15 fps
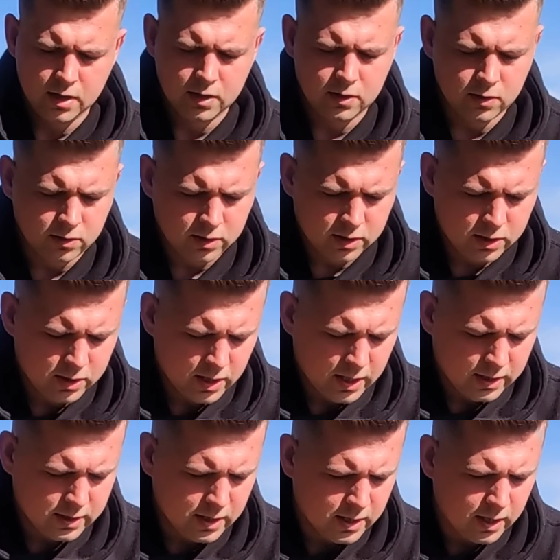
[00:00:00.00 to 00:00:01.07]
No, jeszcze
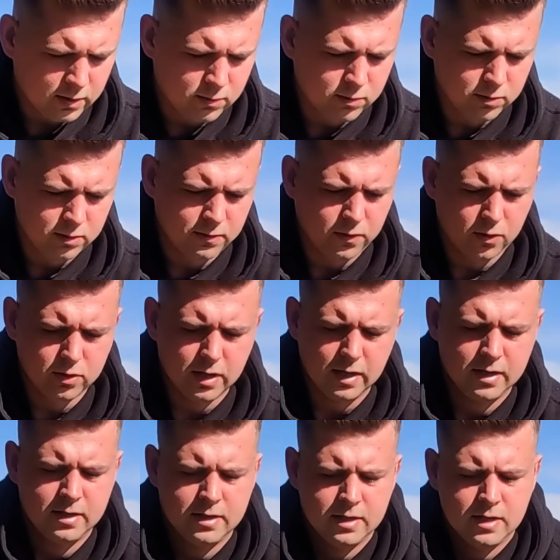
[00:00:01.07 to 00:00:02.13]
raz gagatku i woda,
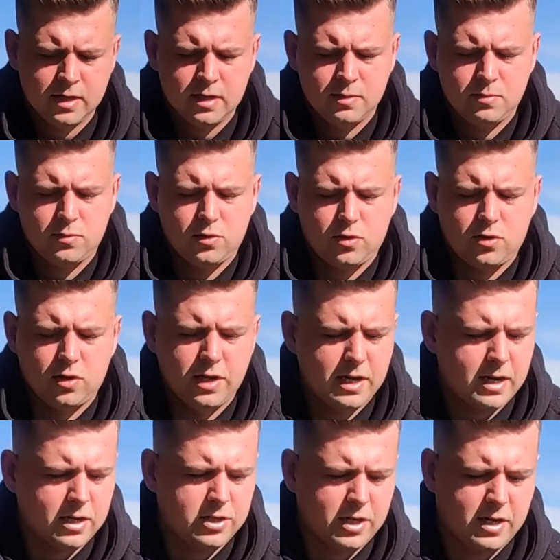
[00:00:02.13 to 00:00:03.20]
bo
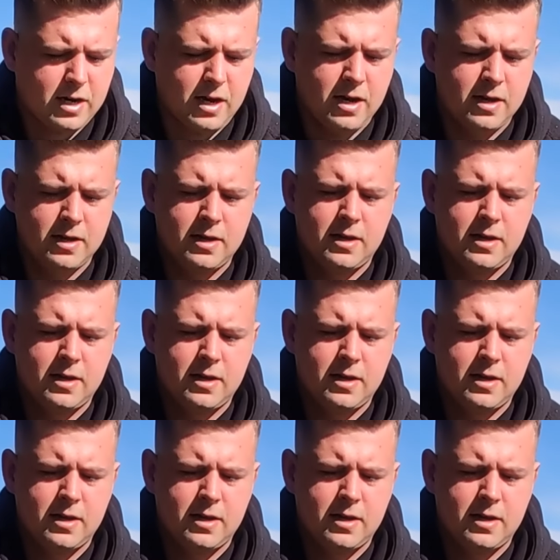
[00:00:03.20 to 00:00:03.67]
kolega czeka.